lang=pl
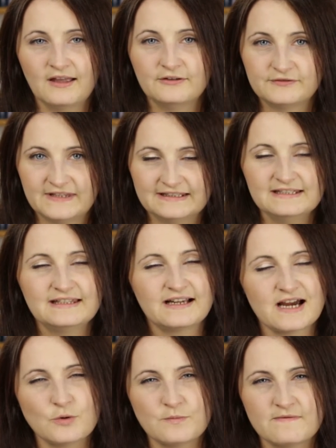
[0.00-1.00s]
Wtedy
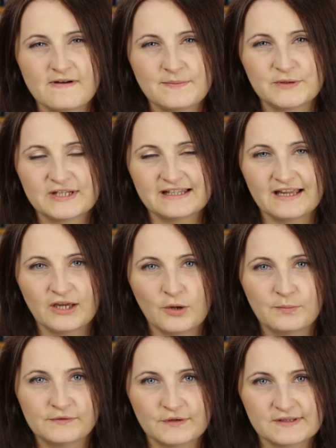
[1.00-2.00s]
taka umowa przestaje
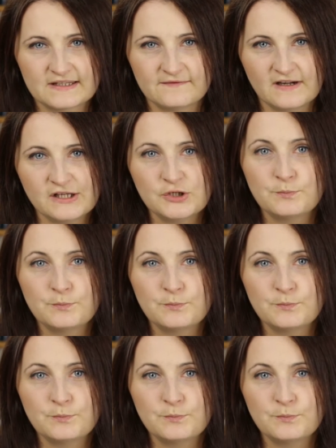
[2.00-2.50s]
obowiązywać